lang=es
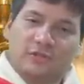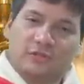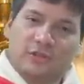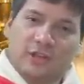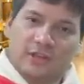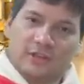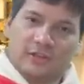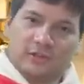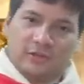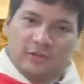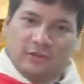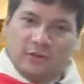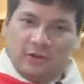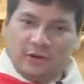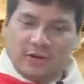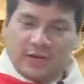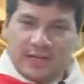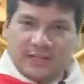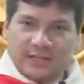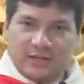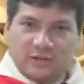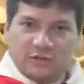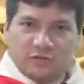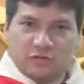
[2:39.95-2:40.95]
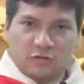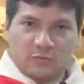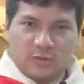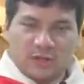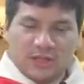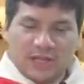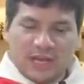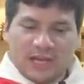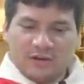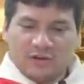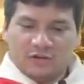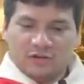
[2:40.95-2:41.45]
ustedes colocan en los
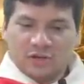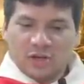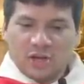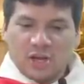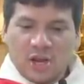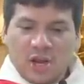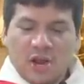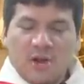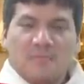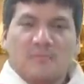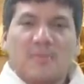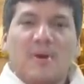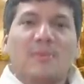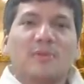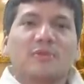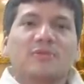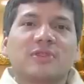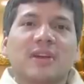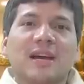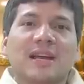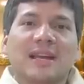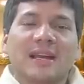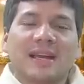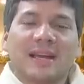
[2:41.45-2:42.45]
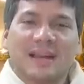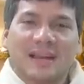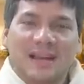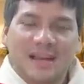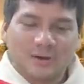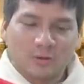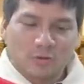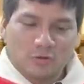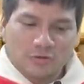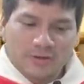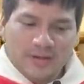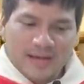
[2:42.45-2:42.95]
comentarios. Vamos a leer
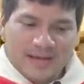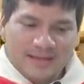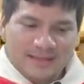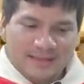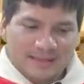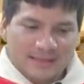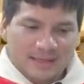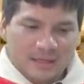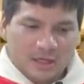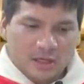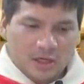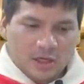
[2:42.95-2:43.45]
algunas.